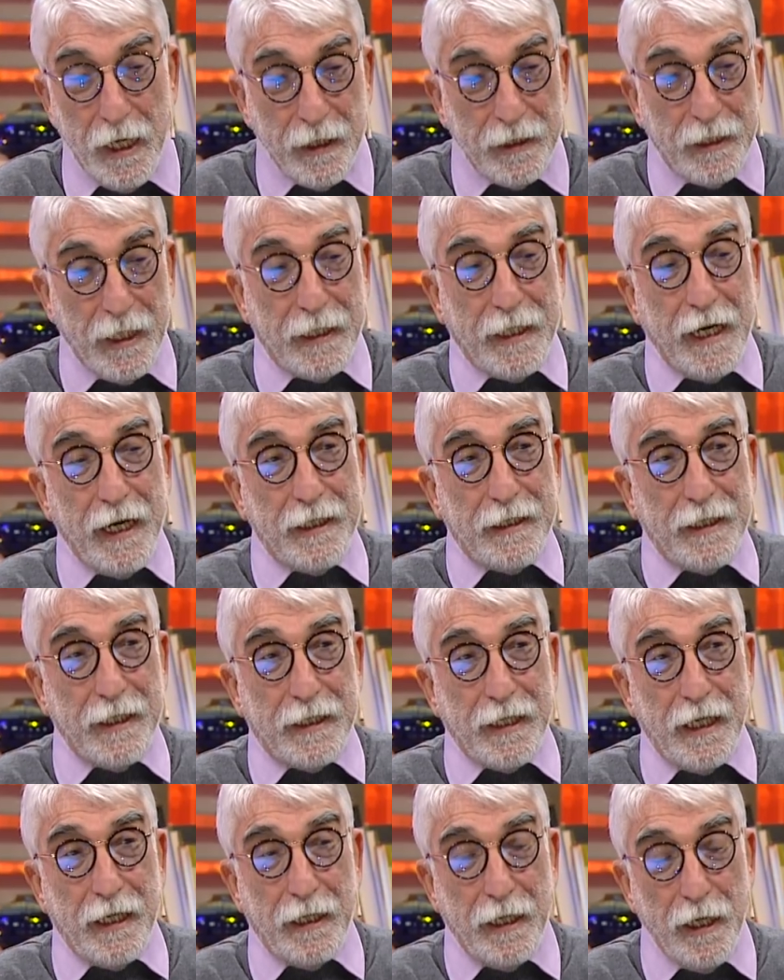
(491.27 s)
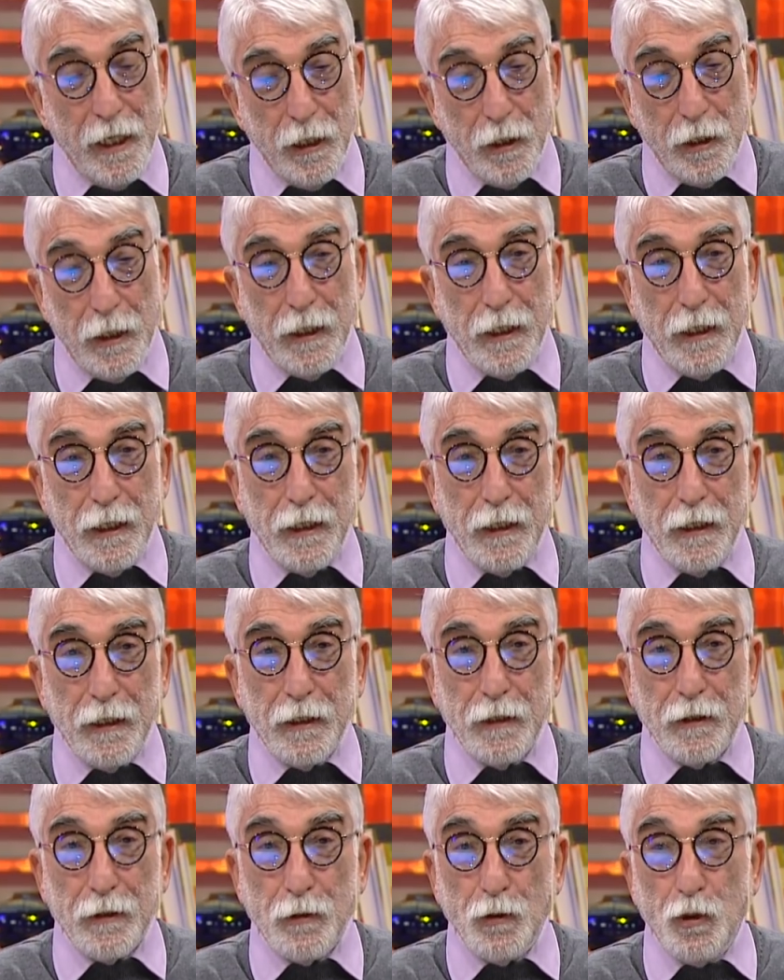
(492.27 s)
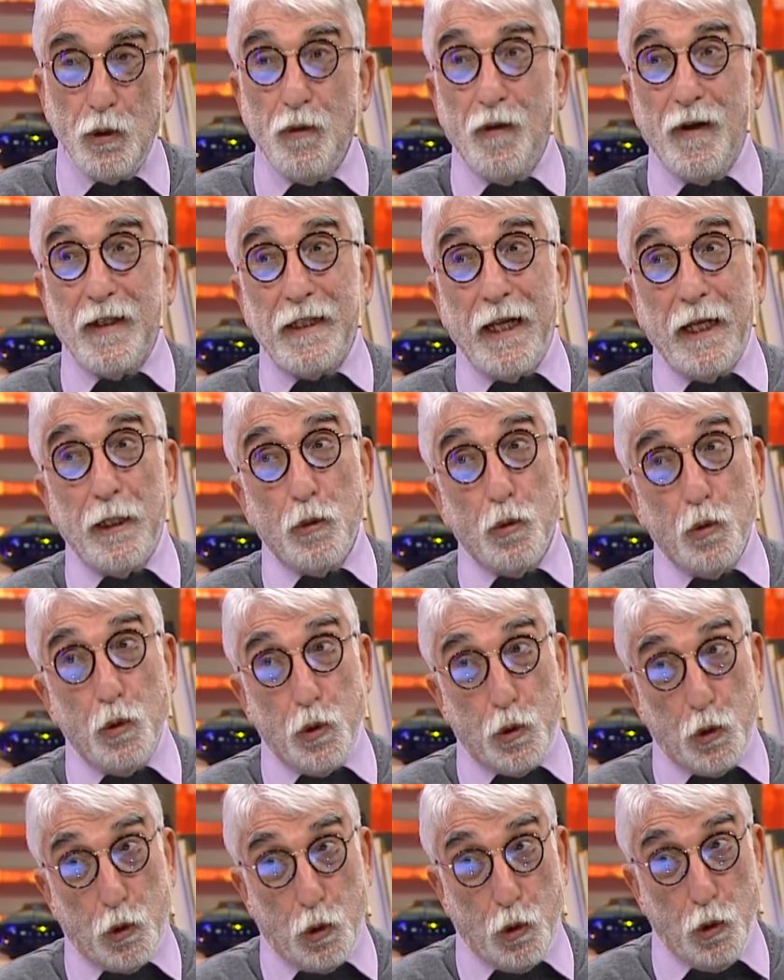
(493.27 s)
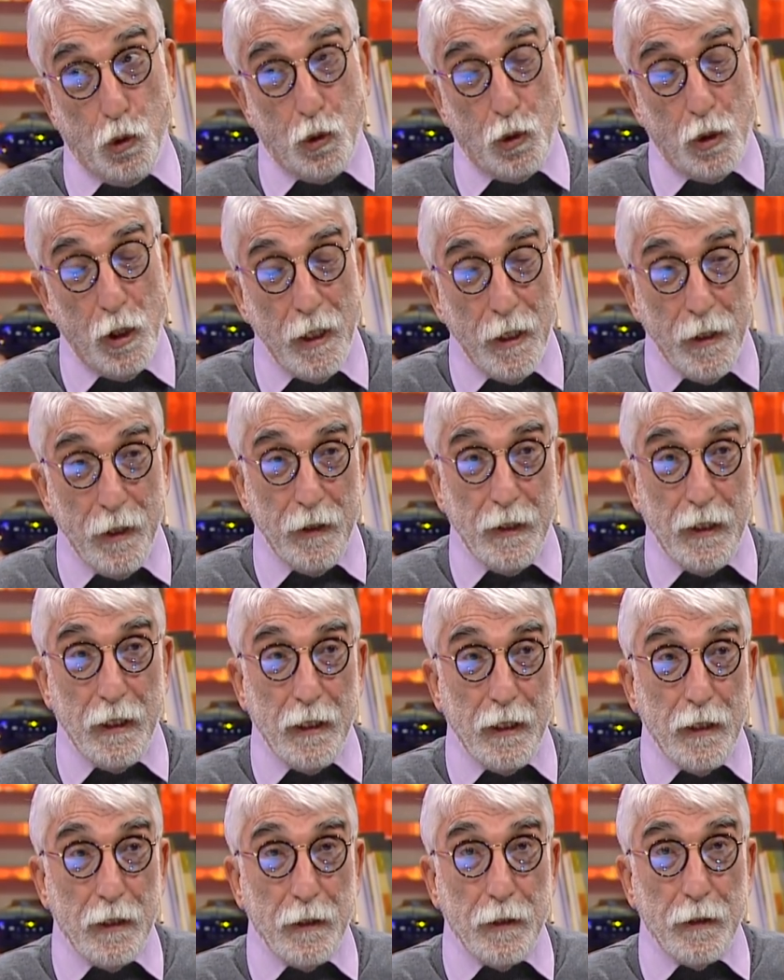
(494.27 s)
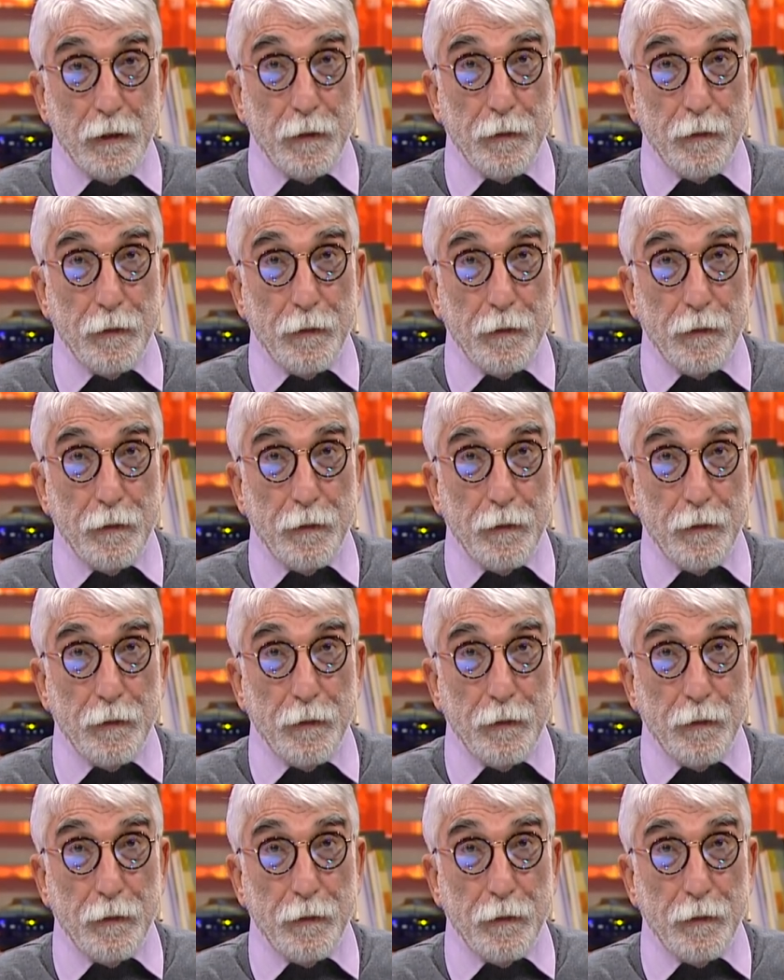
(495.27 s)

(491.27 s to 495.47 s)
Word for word: Teker teker e, yuvadan uçtuk. E,